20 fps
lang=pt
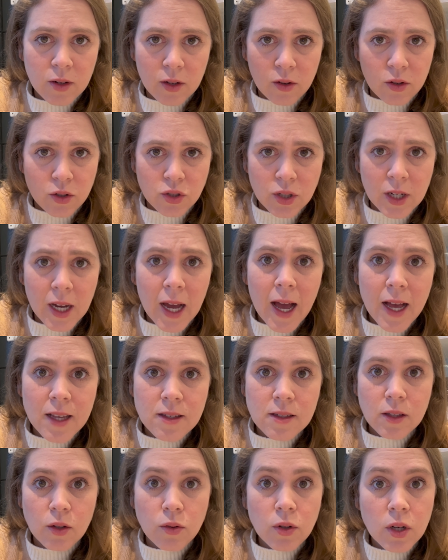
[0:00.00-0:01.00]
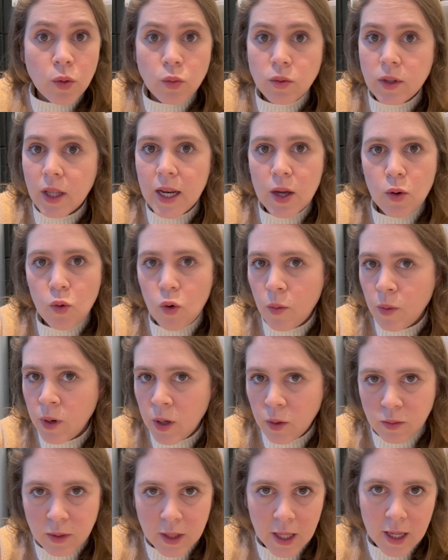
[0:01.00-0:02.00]
negócio de casa, então não teria como
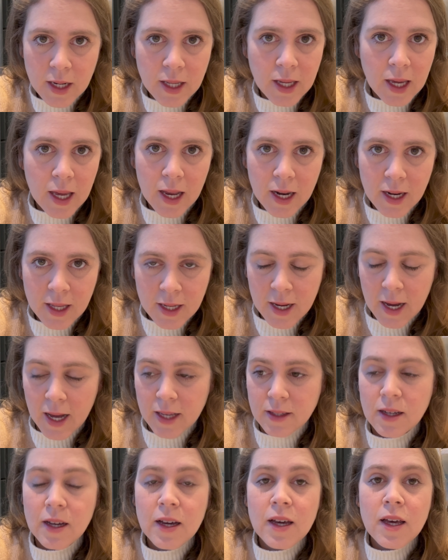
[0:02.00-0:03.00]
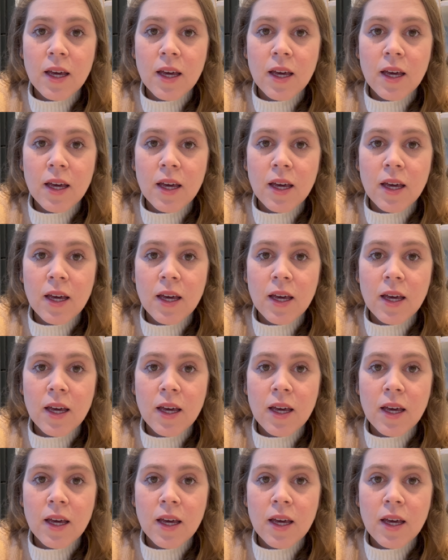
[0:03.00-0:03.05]
não ter ninguém ali em casa.